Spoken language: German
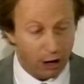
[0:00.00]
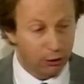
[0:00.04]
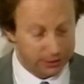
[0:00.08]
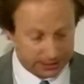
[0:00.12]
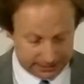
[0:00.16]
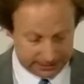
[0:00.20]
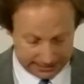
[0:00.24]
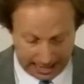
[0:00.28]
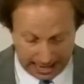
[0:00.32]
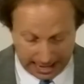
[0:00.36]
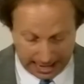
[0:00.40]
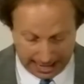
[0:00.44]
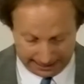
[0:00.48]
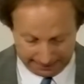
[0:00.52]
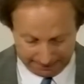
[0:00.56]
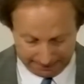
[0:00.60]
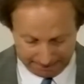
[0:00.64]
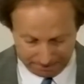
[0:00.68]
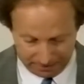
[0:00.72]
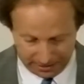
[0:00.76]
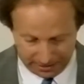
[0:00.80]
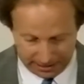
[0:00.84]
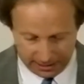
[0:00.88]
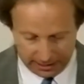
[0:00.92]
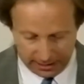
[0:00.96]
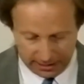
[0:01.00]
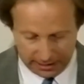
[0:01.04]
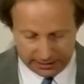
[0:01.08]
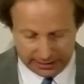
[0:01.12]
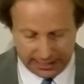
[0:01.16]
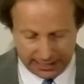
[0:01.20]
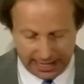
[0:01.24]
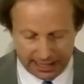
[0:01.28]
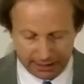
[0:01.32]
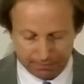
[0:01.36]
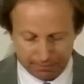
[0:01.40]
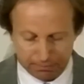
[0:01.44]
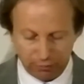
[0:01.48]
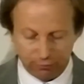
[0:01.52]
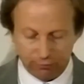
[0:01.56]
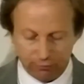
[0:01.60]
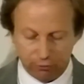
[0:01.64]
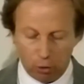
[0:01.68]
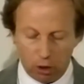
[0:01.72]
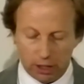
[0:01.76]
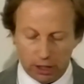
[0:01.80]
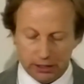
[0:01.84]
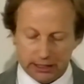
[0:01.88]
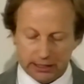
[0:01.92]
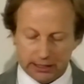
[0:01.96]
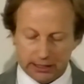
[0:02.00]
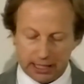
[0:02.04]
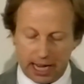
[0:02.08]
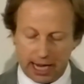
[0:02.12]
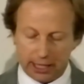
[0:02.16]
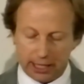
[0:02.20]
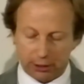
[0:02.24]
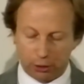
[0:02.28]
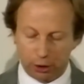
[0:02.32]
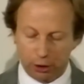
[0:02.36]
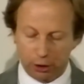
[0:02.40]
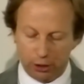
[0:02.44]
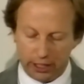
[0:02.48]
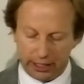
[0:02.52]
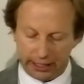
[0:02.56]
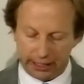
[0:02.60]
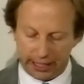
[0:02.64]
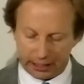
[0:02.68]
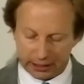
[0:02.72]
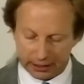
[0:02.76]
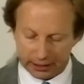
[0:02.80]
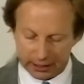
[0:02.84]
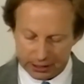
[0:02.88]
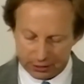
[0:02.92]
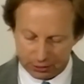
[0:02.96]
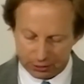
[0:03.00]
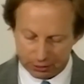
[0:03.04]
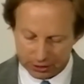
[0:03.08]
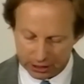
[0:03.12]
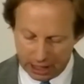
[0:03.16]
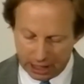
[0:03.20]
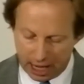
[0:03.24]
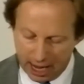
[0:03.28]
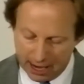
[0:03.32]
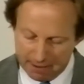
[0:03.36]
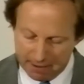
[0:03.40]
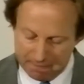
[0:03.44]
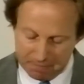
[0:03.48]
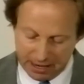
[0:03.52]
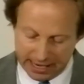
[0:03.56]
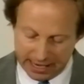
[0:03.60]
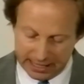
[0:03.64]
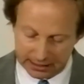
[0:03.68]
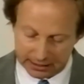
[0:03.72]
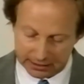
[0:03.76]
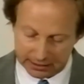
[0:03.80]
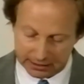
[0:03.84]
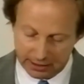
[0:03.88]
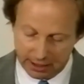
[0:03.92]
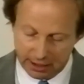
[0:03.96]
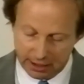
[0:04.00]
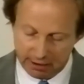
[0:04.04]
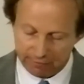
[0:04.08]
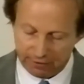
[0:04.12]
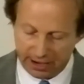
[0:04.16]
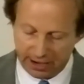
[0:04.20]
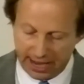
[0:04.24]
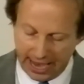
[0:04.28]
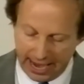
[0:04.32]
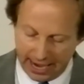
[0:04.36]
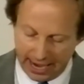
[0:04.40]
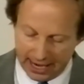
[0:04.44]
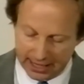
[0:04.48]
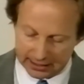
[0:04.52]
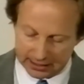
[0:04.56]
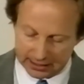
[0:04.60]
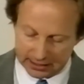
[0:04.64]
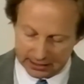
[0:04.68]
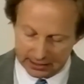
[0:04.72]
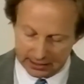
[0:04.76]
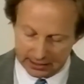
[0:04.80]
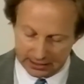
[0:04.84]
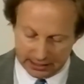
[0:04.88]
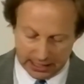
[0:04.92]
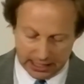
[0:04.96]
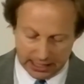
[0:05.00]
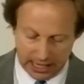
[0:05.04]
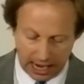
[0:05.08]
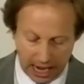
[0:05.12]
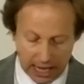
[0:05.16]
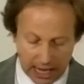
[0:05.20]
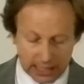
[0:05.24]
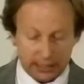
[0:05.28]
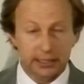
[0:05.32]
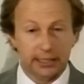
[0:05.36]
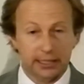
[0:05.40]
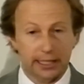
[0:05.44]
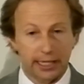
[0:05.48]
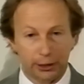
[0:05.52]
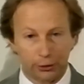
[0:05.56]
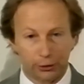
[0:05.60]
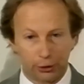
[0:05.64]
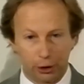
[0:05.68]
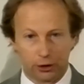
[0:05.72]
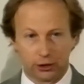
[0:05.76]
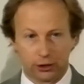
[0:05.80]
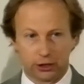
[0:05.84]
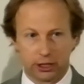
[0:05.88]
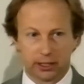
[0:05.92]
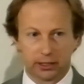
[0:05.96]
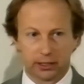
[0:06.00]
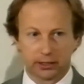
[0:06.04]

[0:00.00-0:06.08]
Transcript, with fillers: sein. Denn bevor die drei Könige Christus anbeten, verehrten sie andere Götter.